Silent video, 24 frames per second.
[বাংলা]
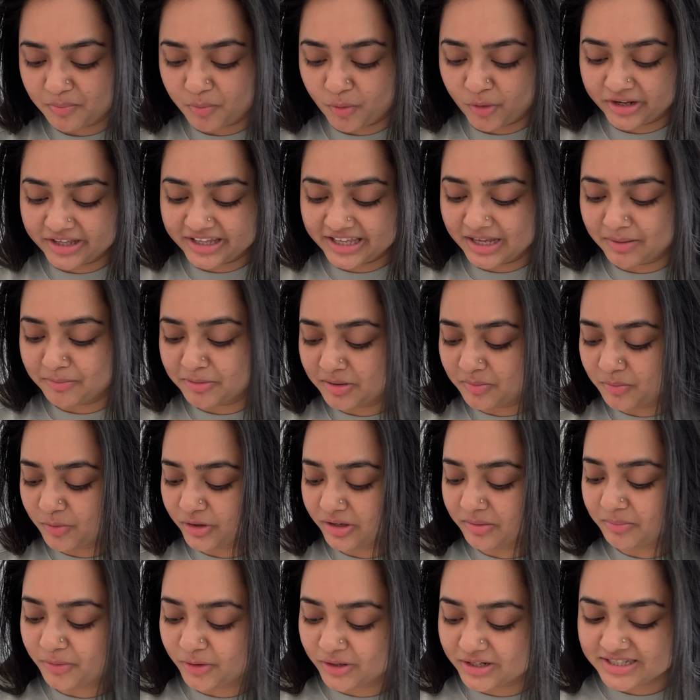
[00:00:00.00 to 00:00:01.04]
পরে গিয়ে আমার
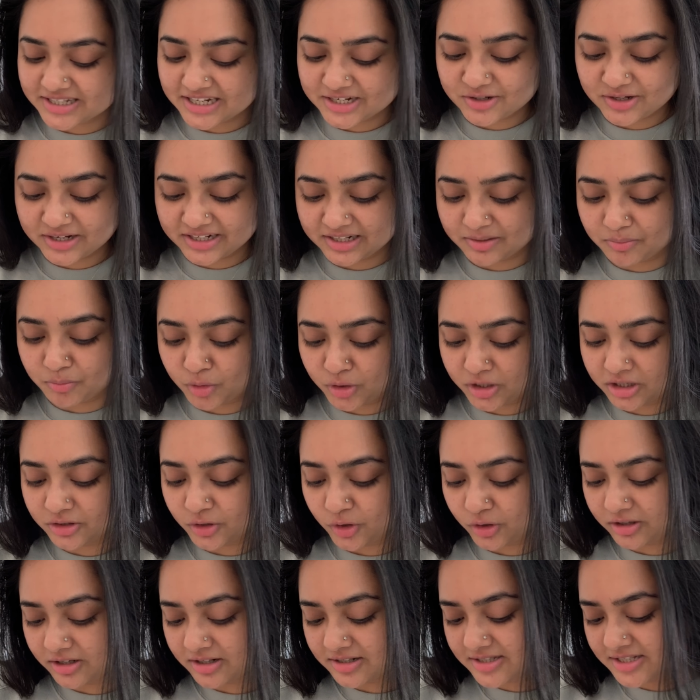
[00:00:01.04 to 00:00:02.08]
মনে পড়ে যে আসলে এটা বলা
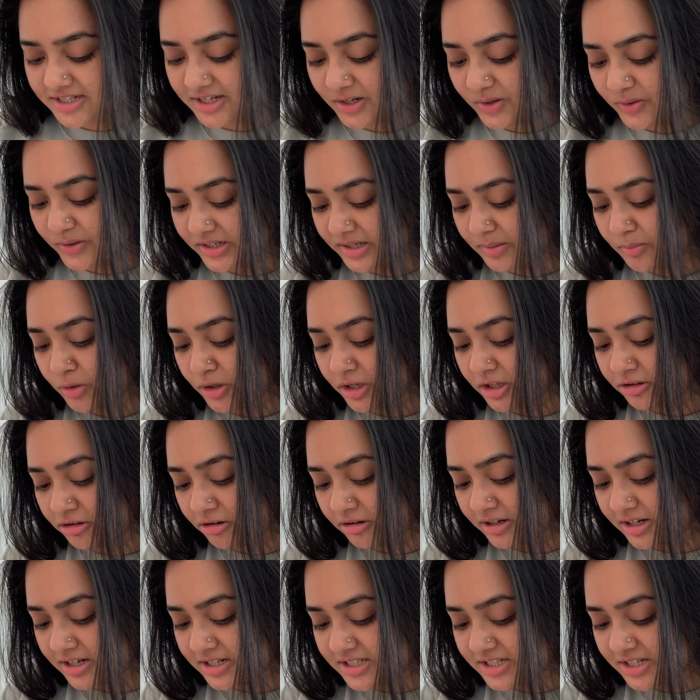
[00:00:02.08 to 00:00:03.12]
দরকার ছিল এটা বলা
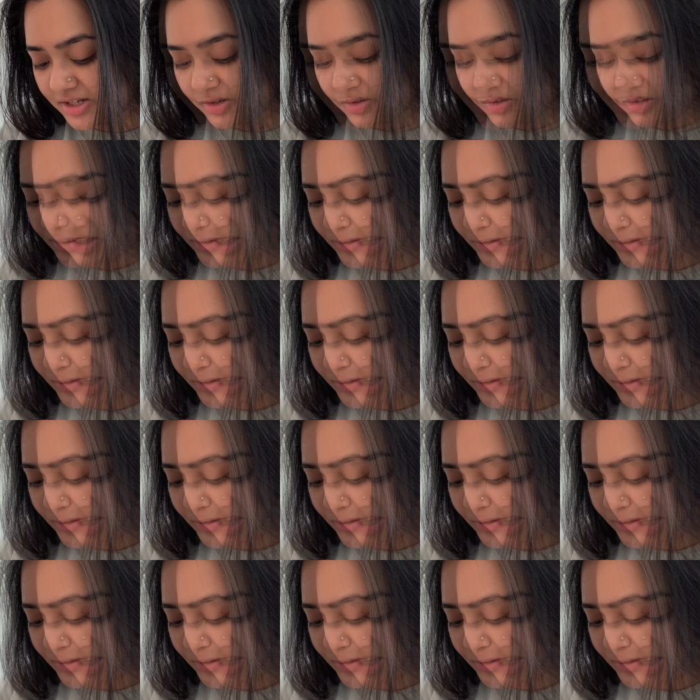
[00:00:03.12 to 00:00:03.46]
দরকার ছিল